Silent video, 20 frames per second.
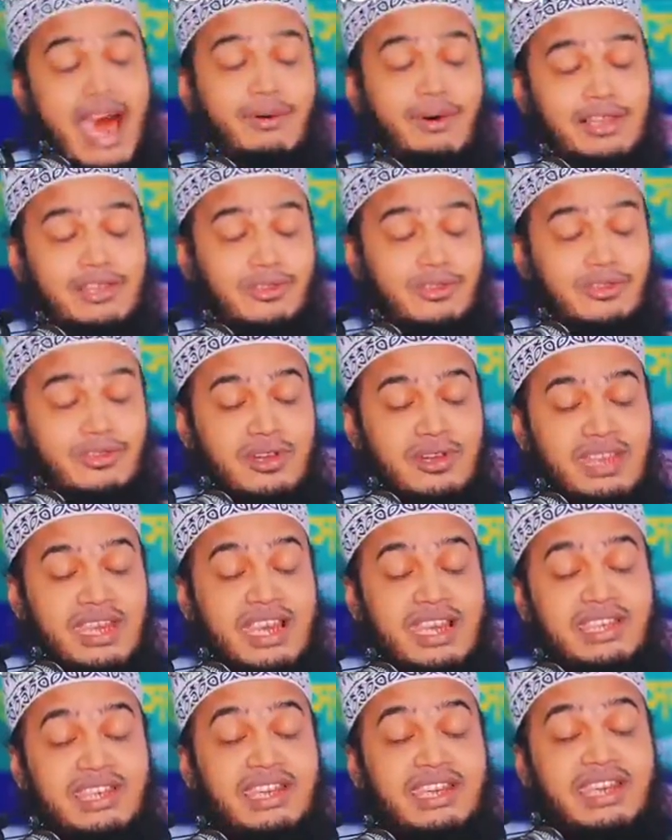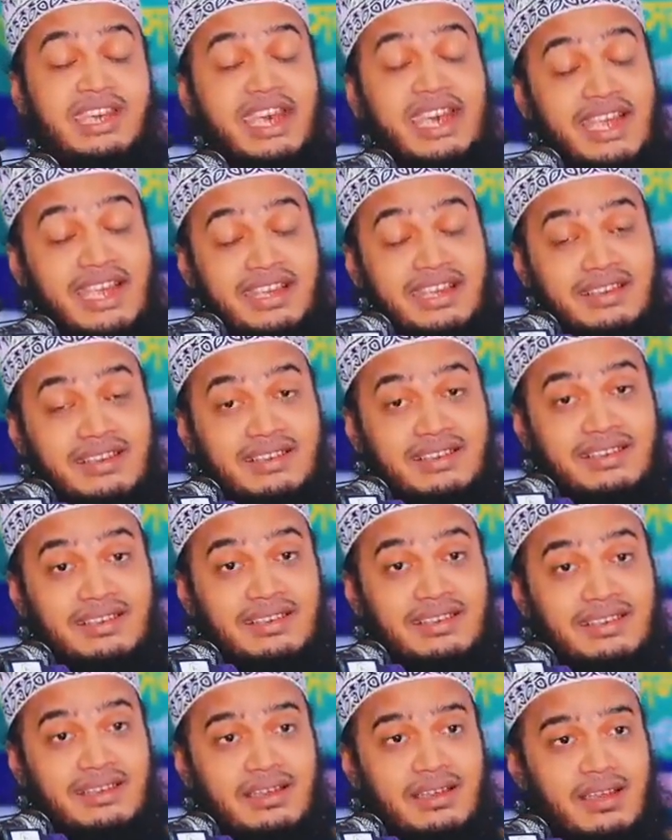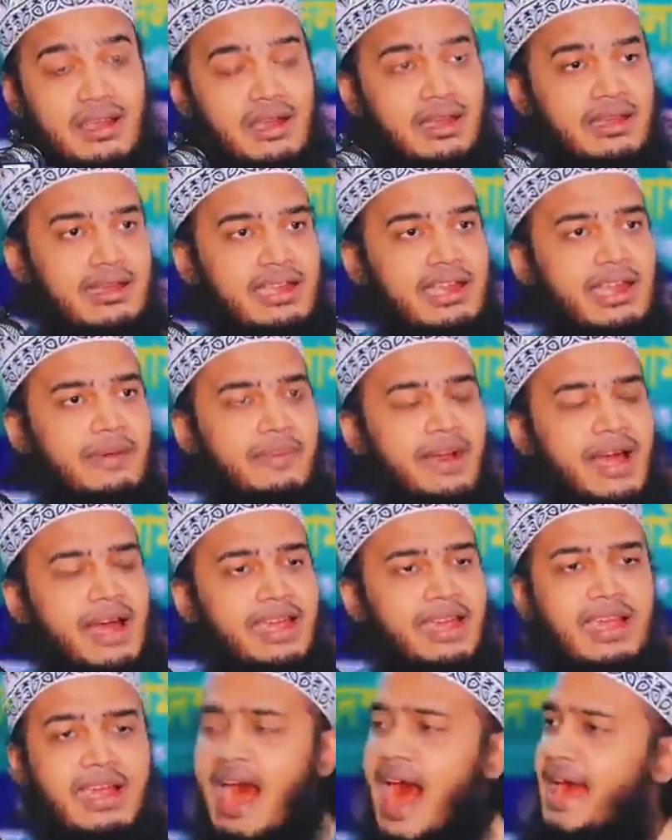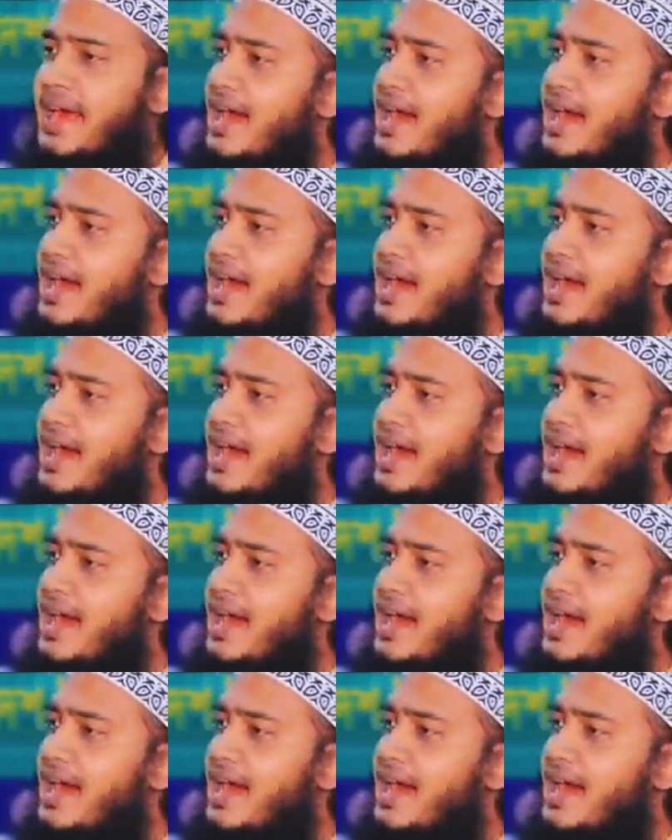একই আওয়াজ উত্তর দিয়েছেন কি হিরে ভাই